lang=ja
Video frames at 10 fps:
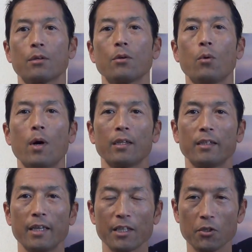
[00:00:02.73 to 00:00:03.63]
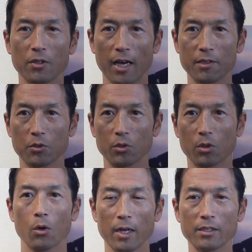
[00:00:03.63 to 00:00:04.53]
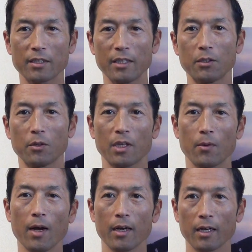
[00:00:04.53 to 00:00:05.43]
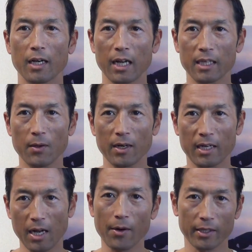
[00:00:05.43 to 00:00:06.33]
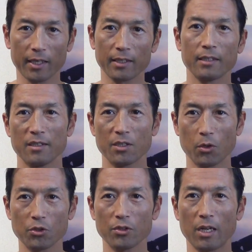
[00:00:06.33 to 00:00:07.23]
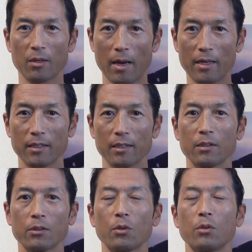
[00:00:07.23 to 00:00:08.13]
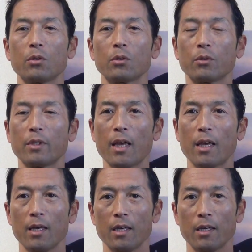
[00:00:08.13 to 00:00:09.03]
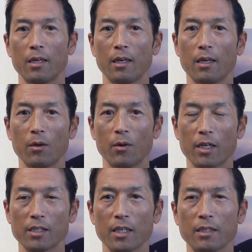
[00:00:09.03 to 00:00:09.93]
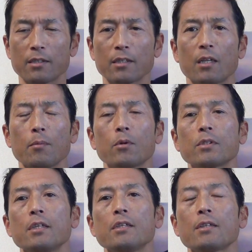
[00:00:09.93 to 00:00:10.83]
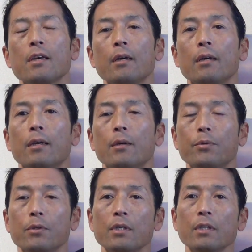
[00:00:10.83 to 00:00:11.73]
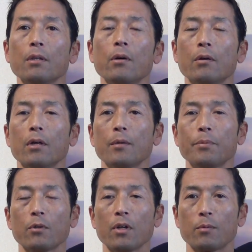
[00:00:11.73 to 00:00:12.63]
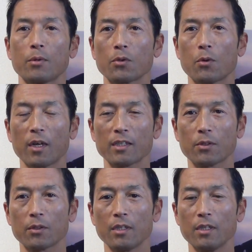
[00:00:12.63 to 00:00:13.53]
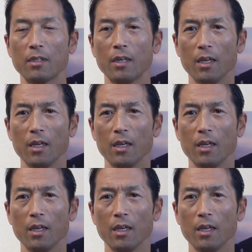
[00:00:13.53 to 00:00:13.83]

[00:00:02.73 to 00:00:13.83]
今日はできる回数こなす筋トレでは体は変わらない4、50代の場合ということで、えー、お話したいんですけども、先日ね、えー、腹筋の、えー、プログラムを紹介した時に、